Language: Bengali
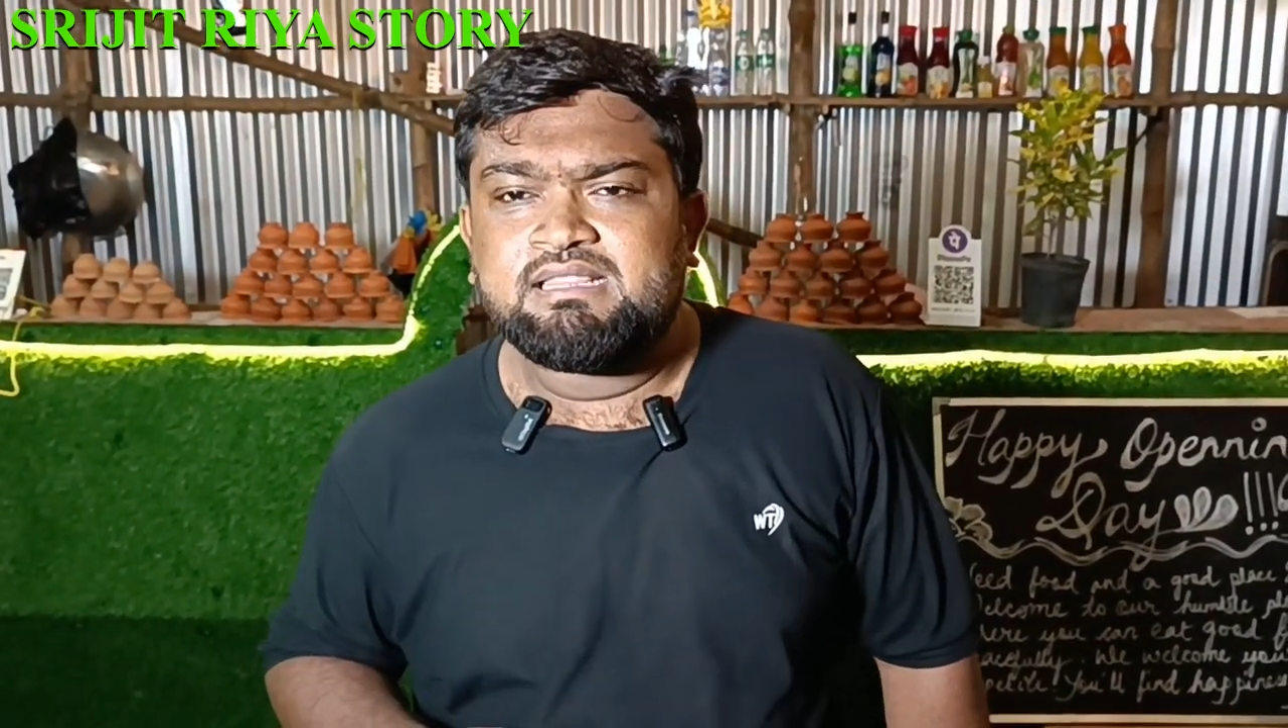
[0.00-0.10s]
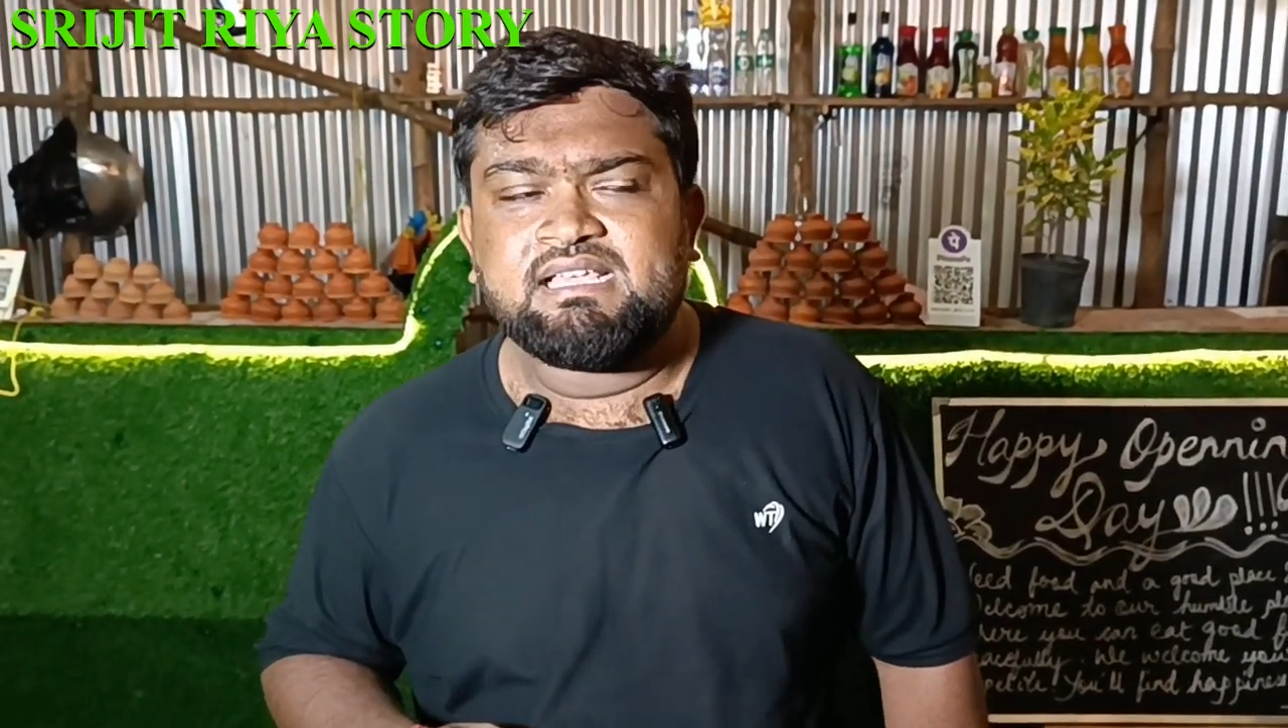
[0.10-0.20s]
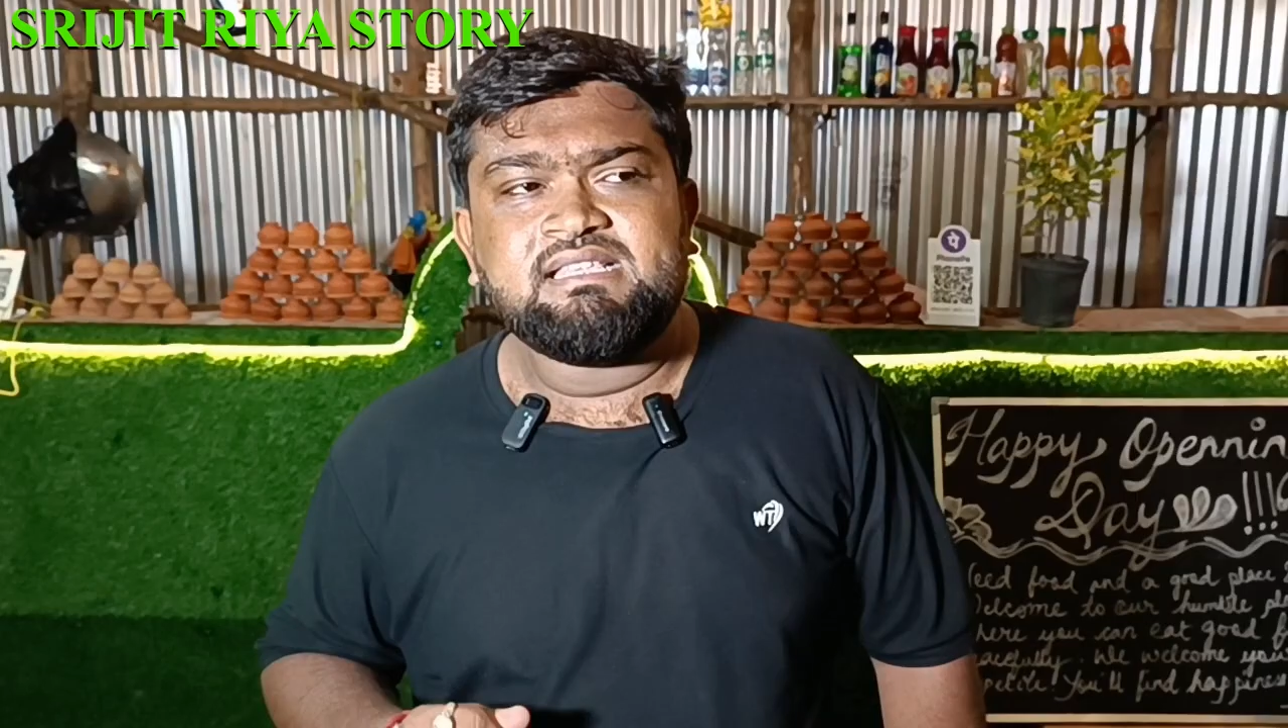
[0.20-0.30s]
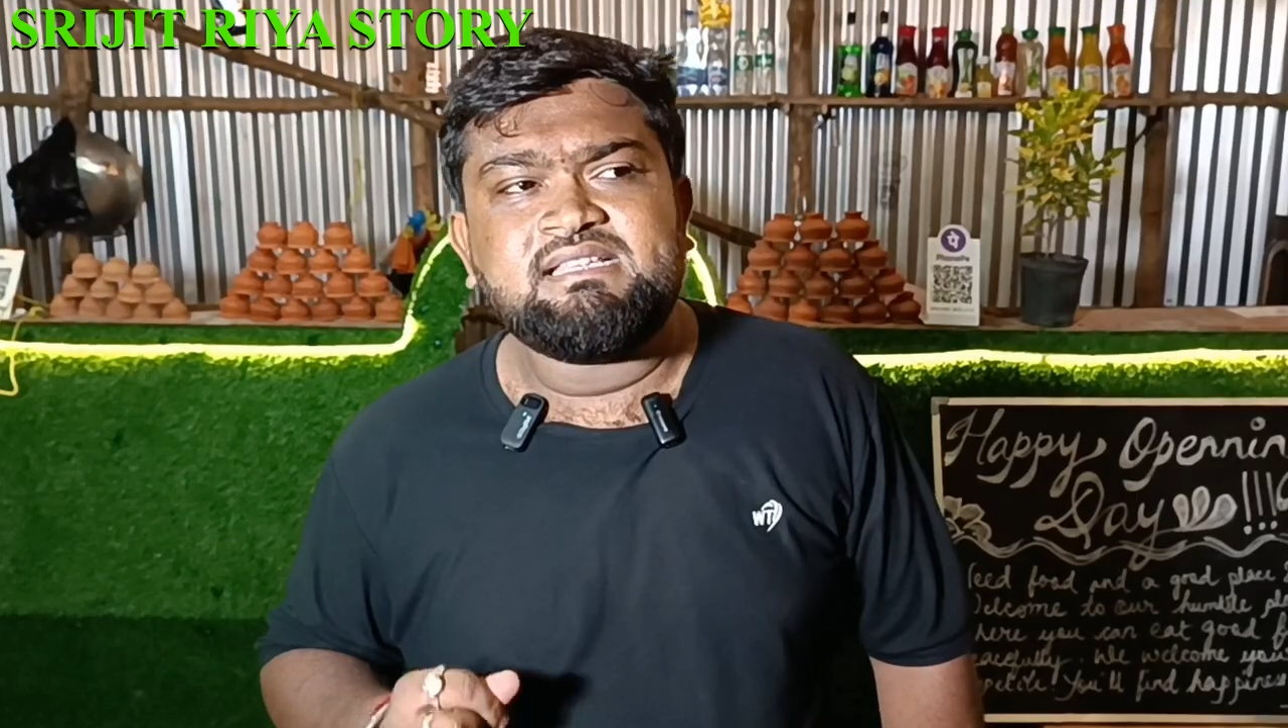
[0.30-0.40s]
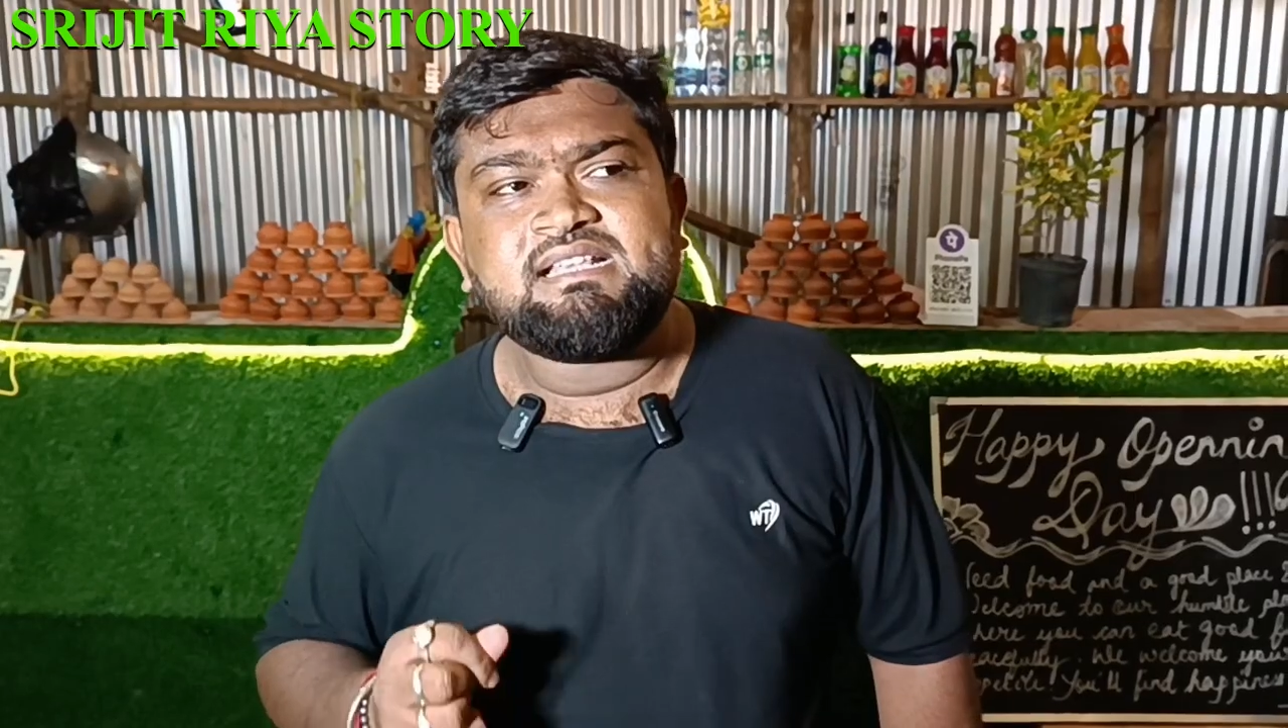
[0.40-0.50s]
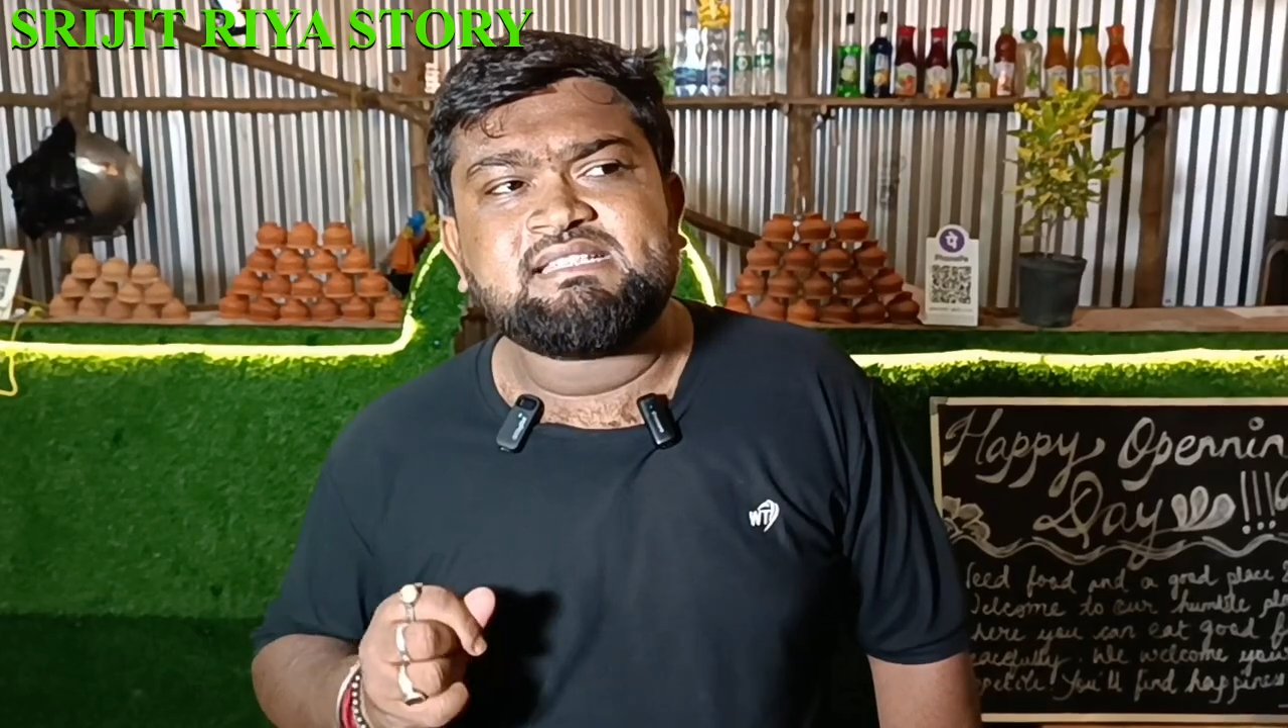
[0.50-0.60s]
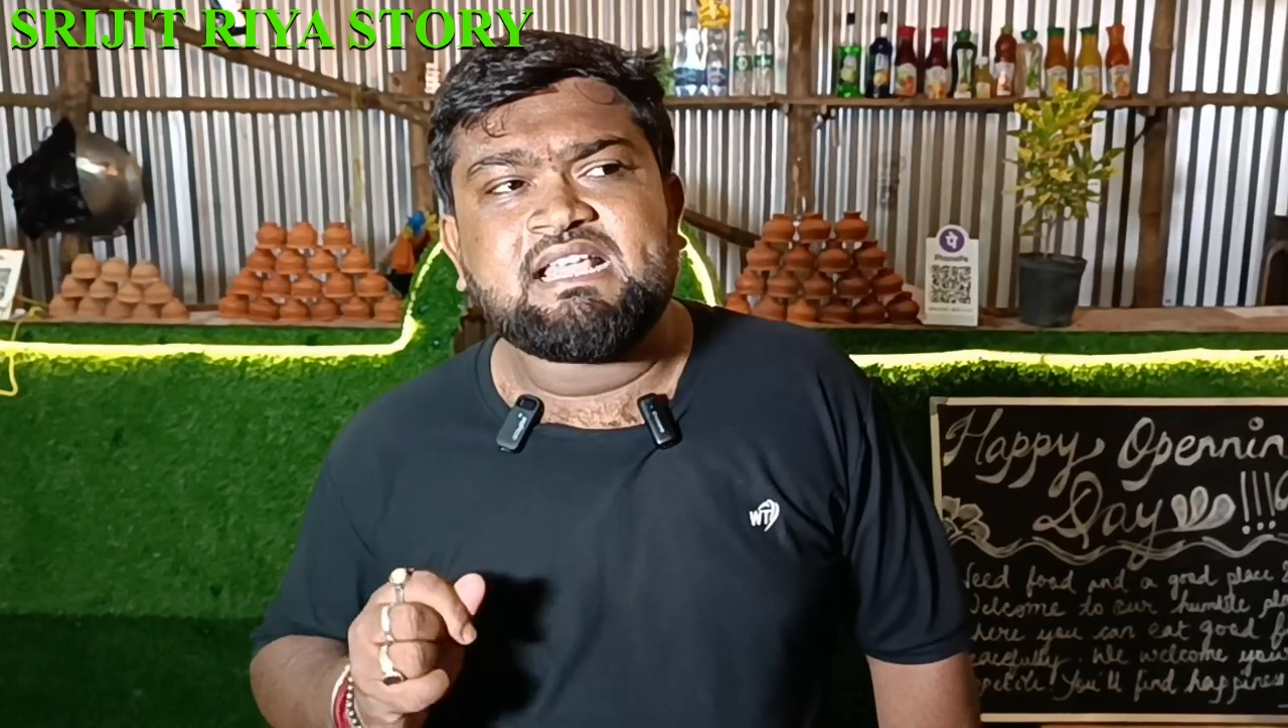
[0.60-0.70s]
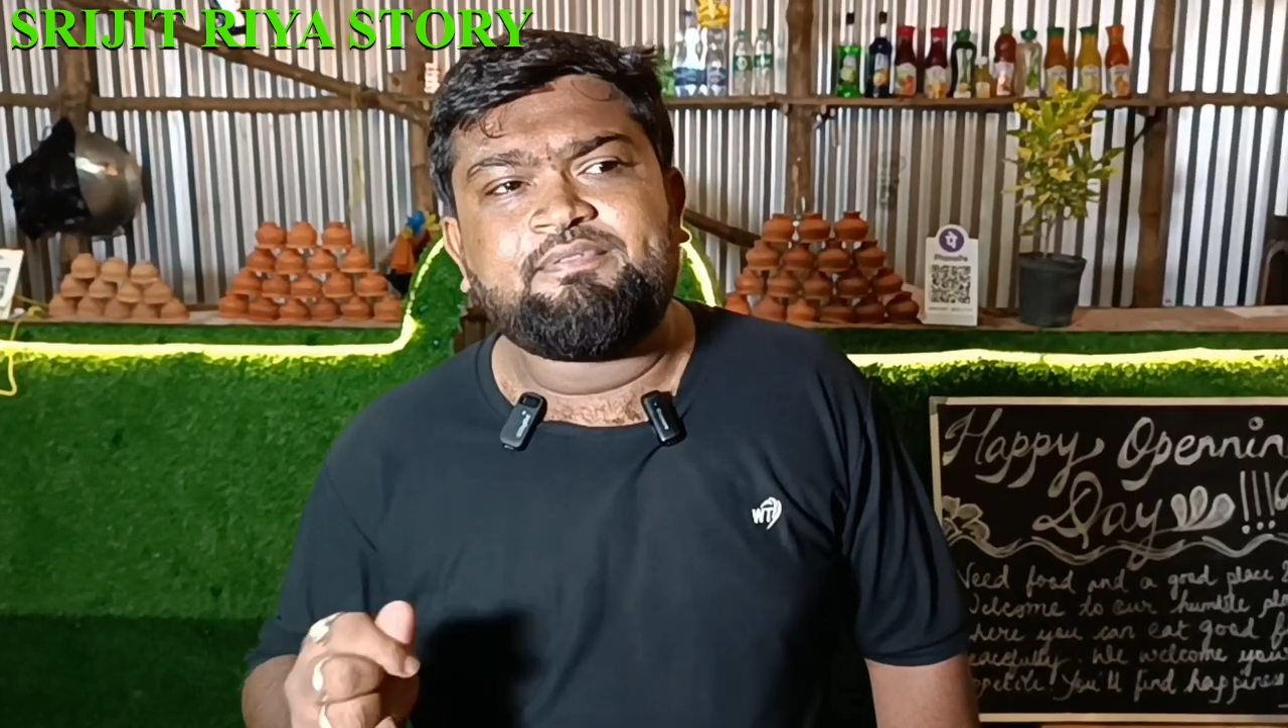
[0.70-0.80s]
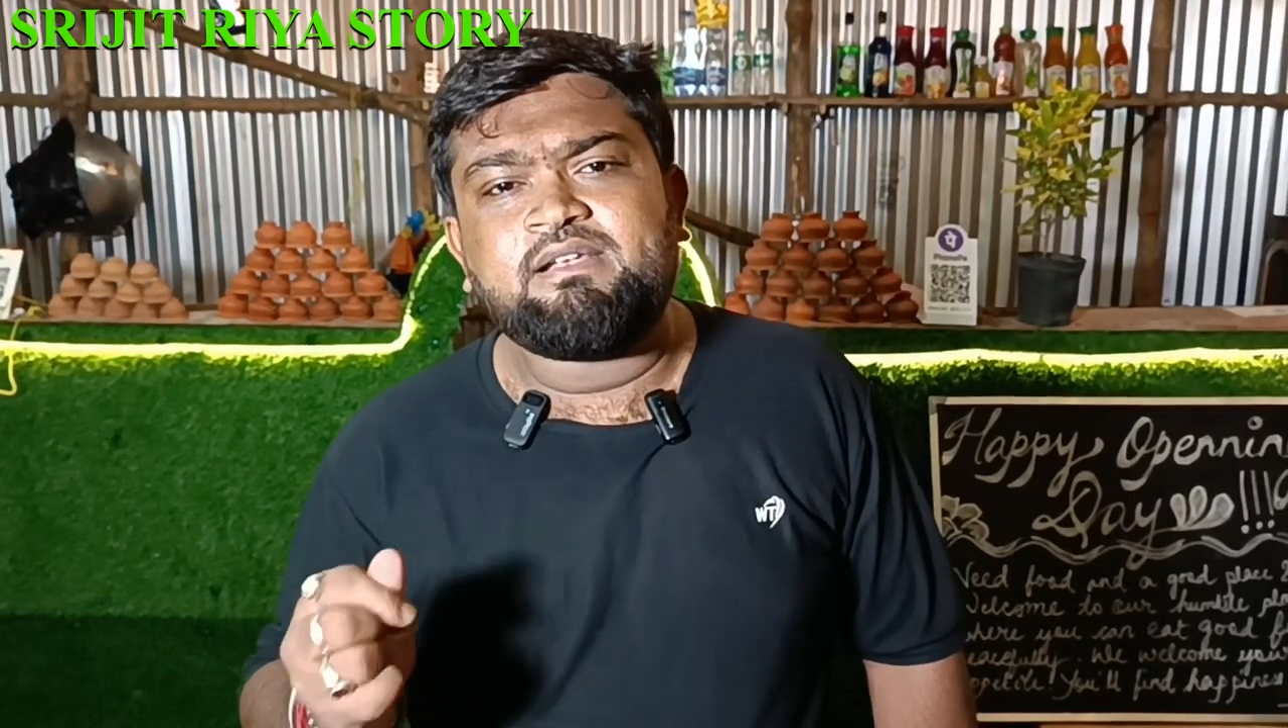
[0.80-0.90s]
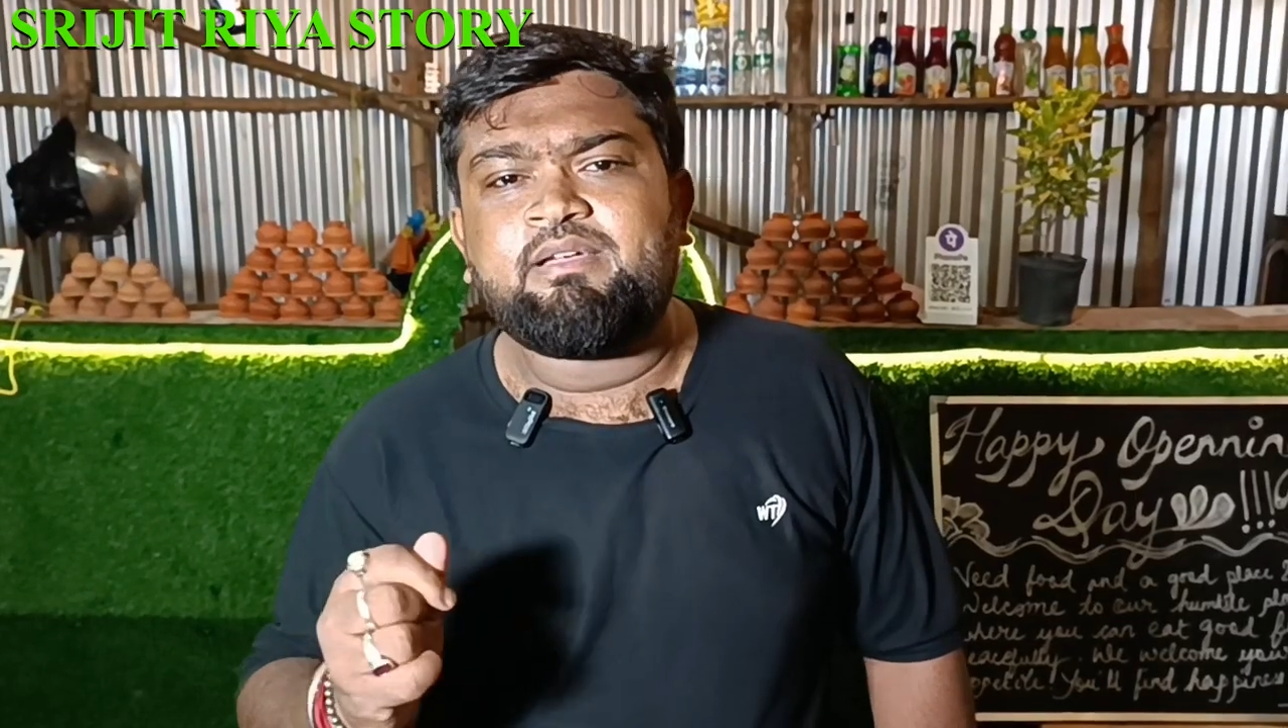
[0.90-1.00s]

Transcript: তো ইঞ্জিনিয়ার্স ক্যাফে